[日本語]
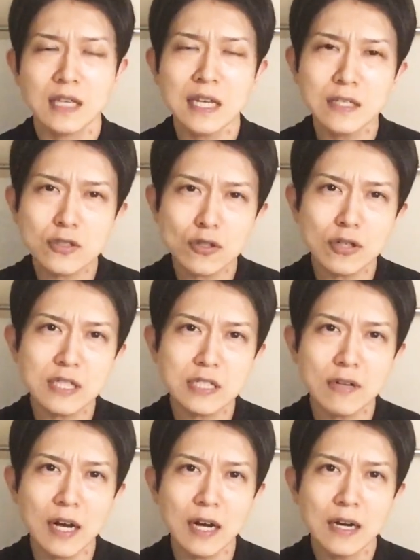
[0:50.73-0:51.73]
現状維持
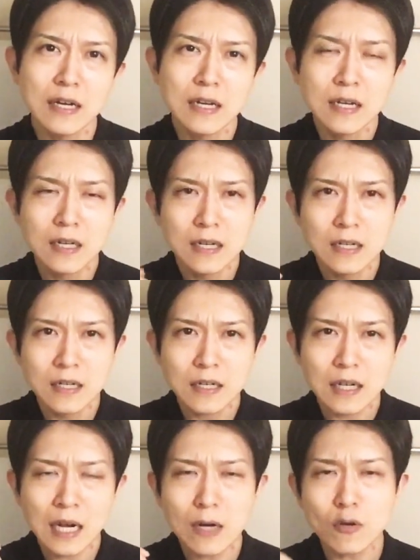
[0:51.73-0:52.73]
は
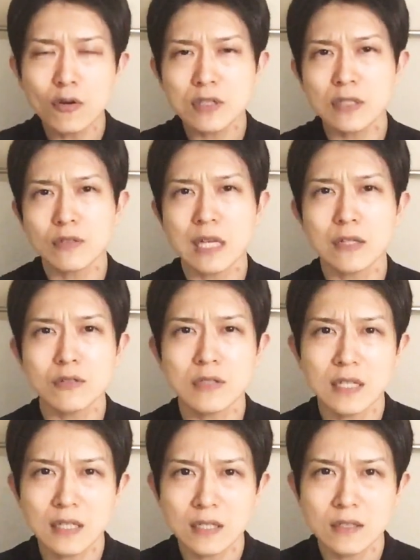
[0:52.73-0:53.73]
下降線をたどる
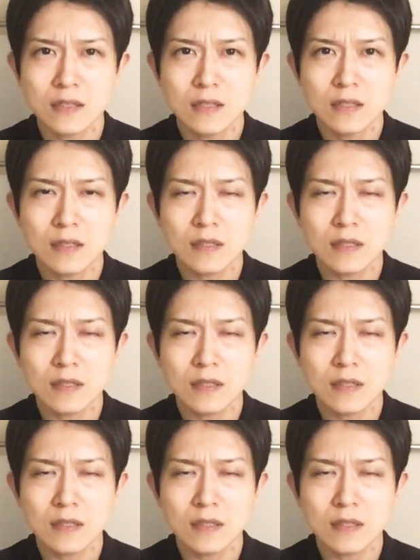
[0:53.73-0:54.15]
だけです。